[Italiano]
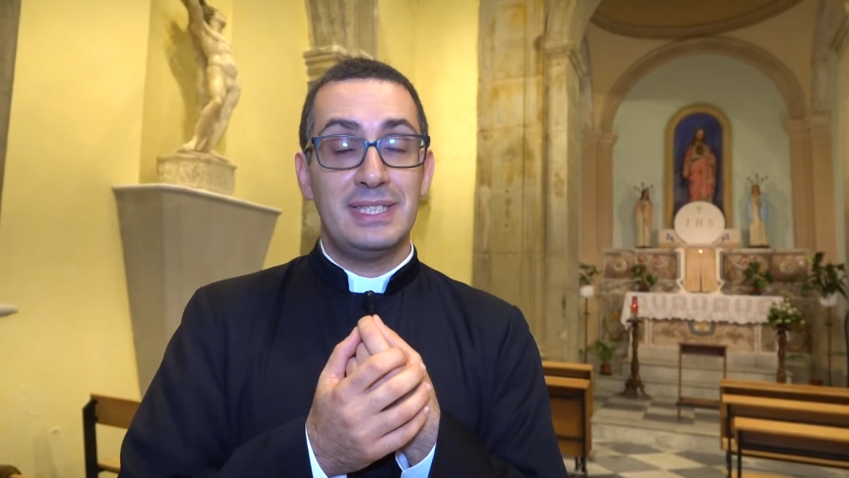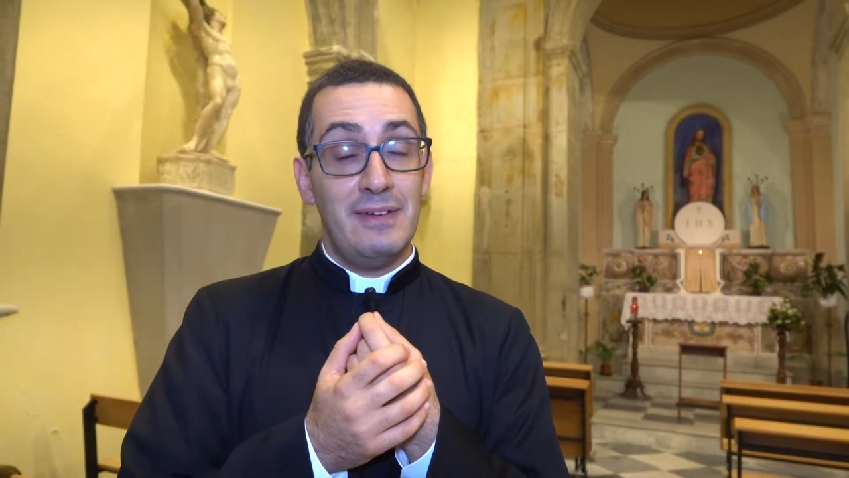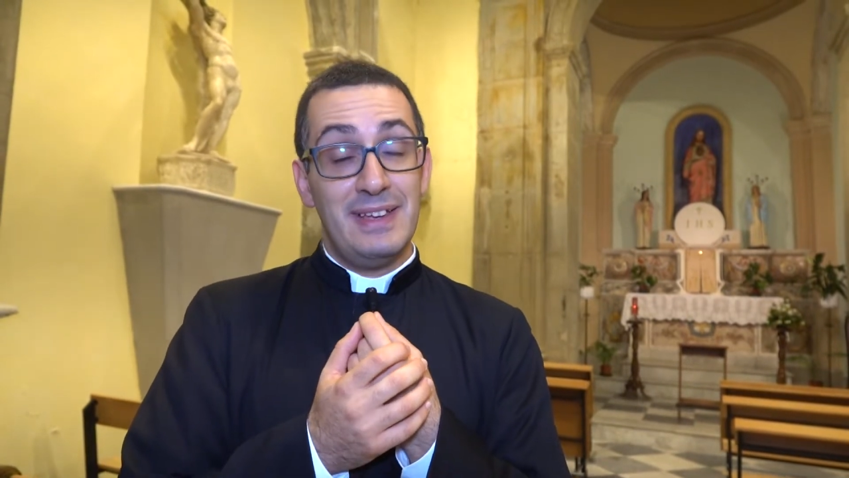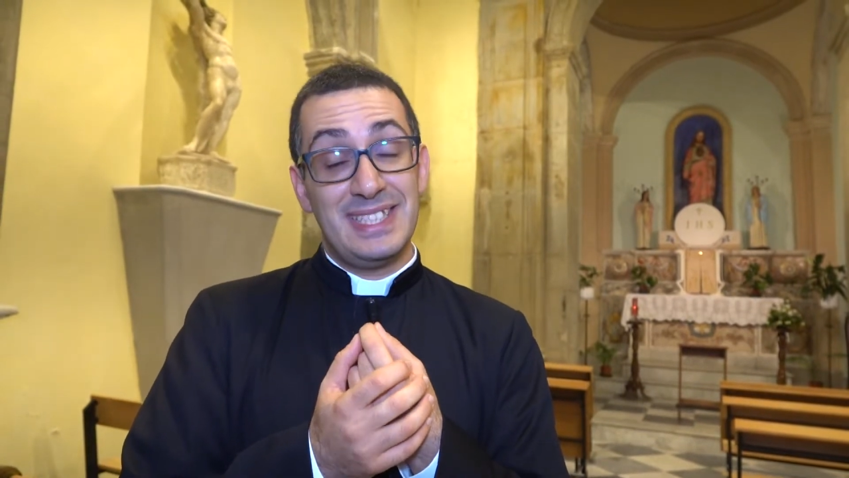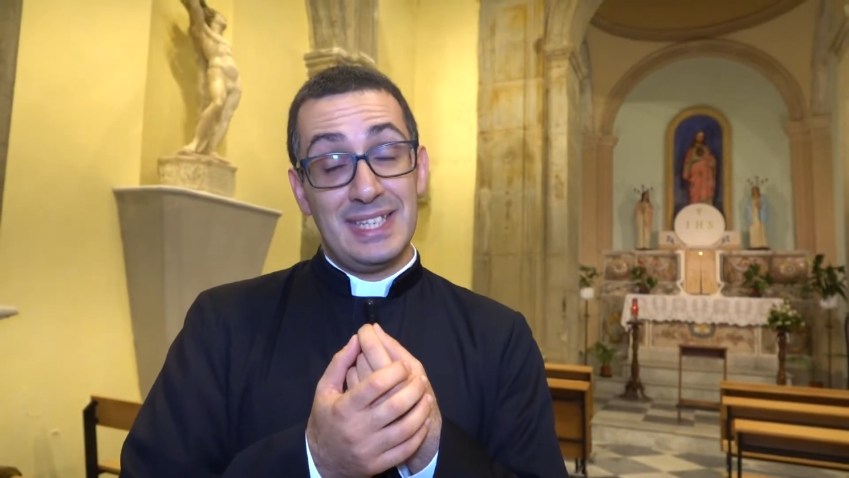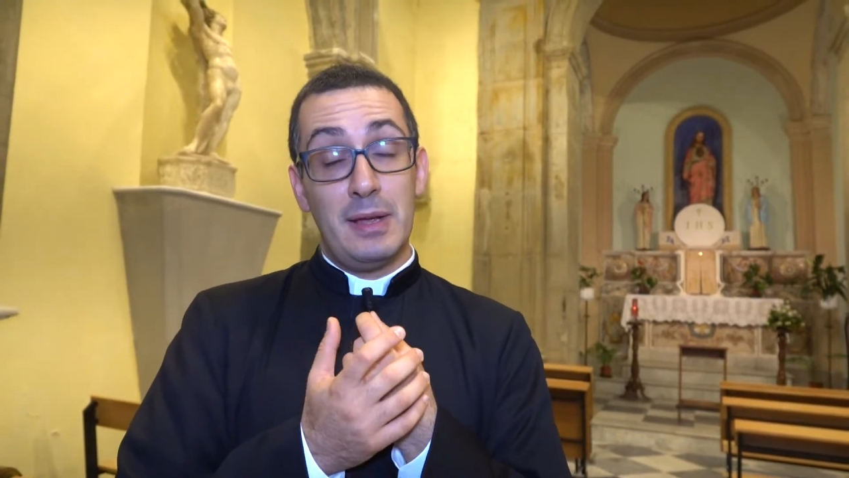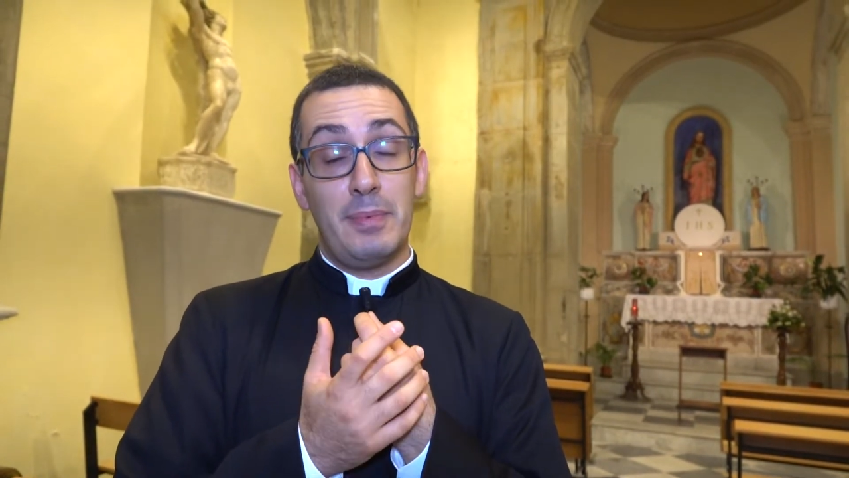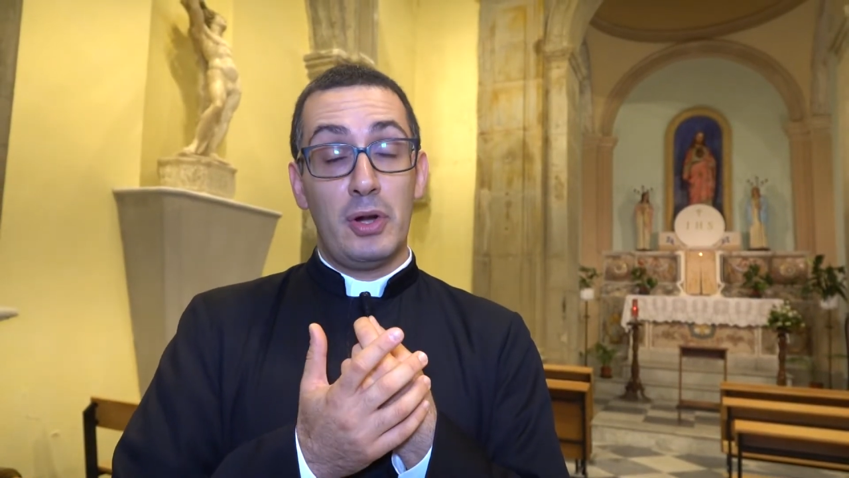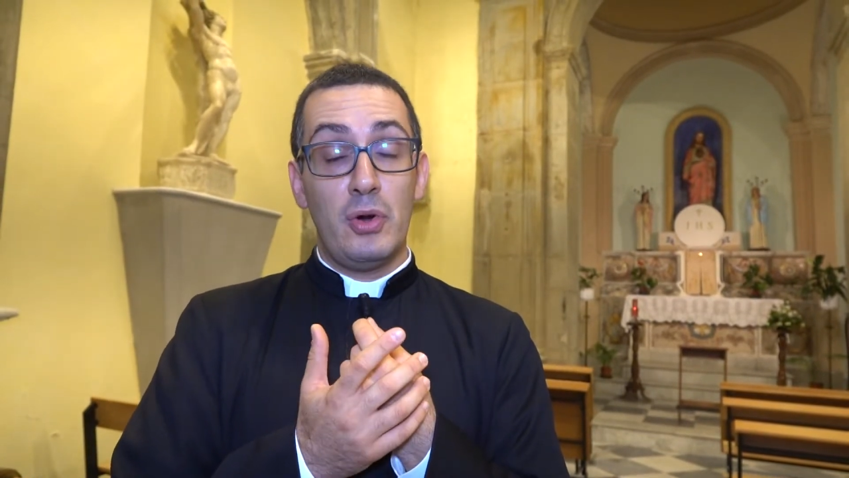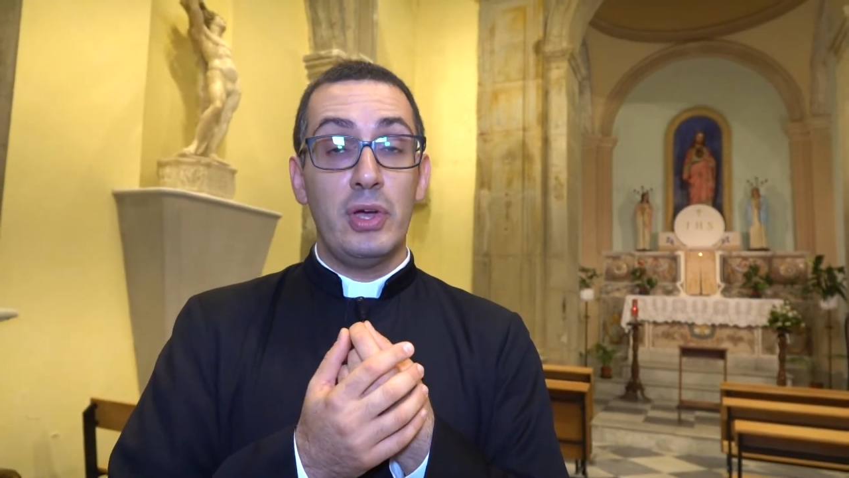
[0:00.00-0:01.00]
deve, essere
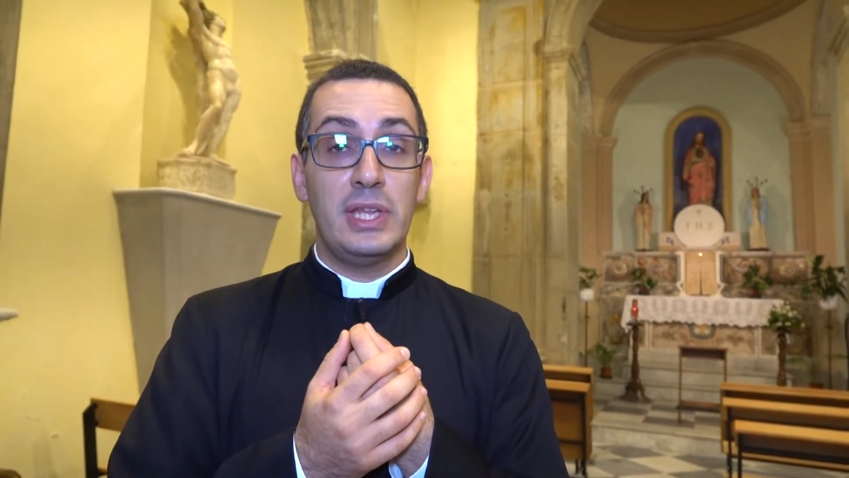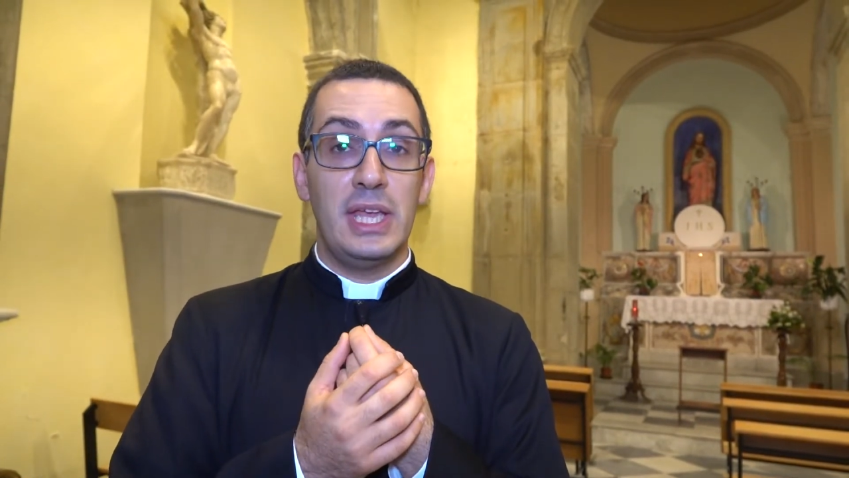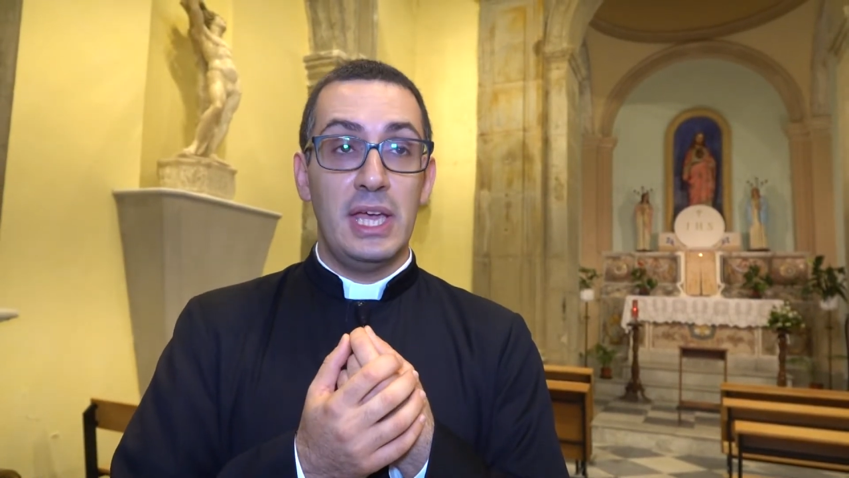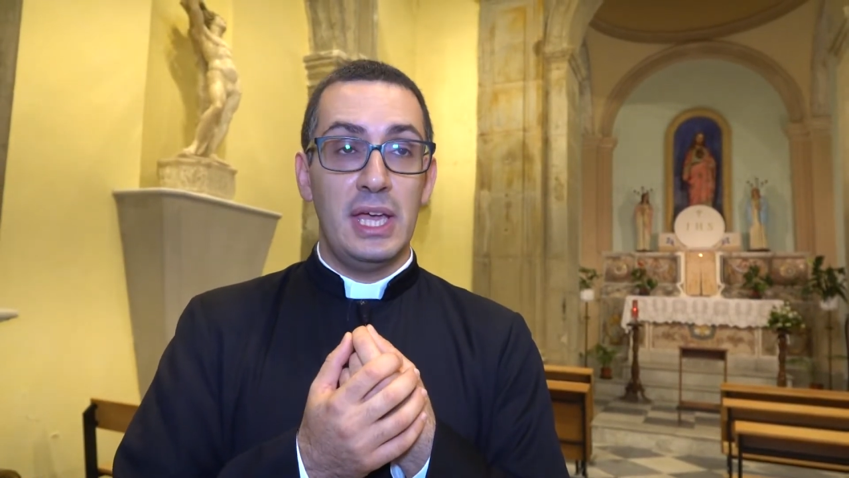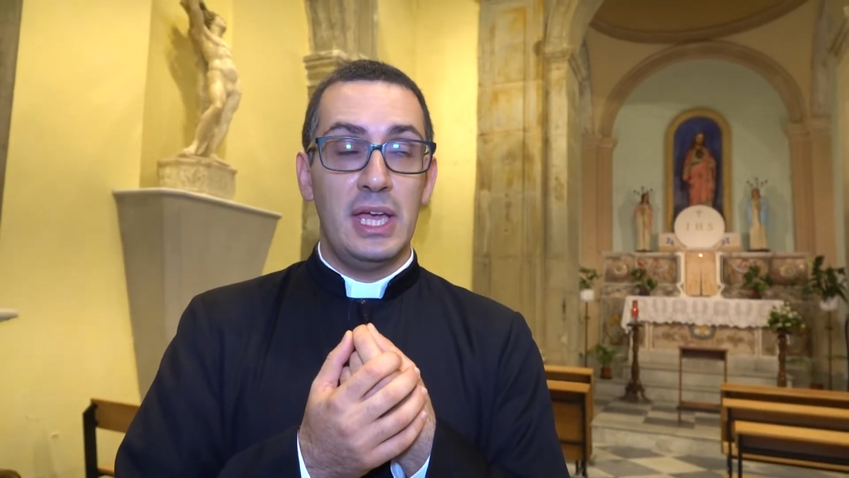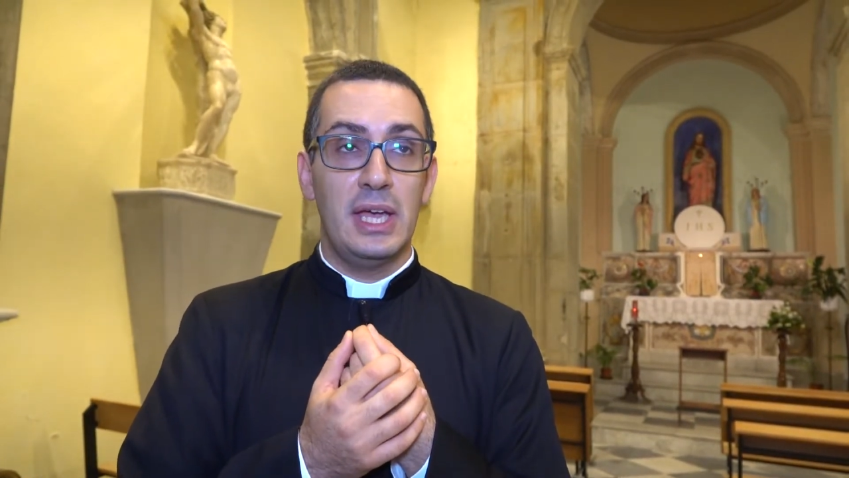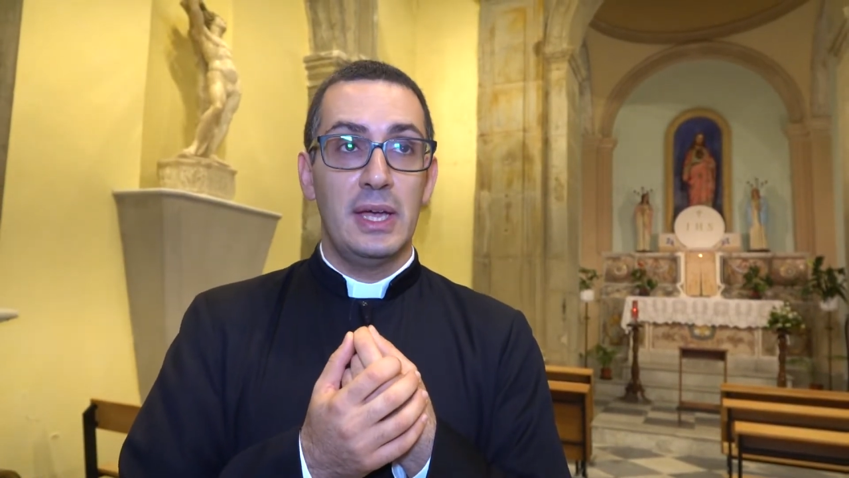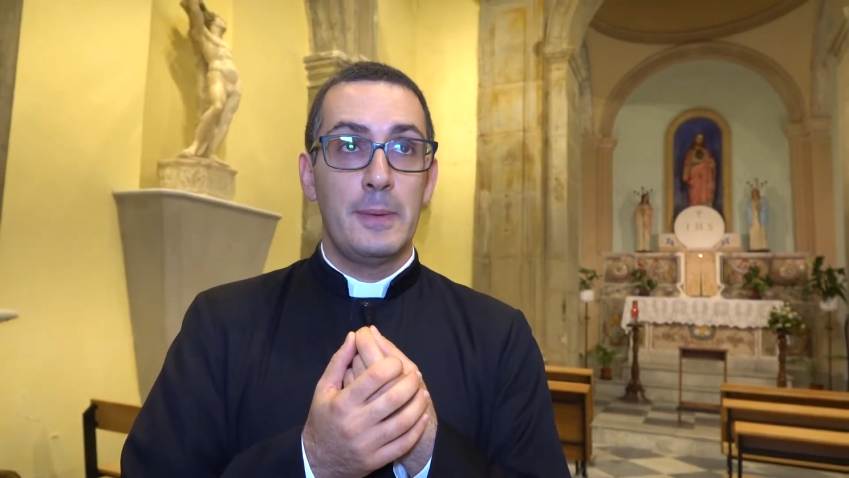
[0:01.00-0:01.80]
per noi di,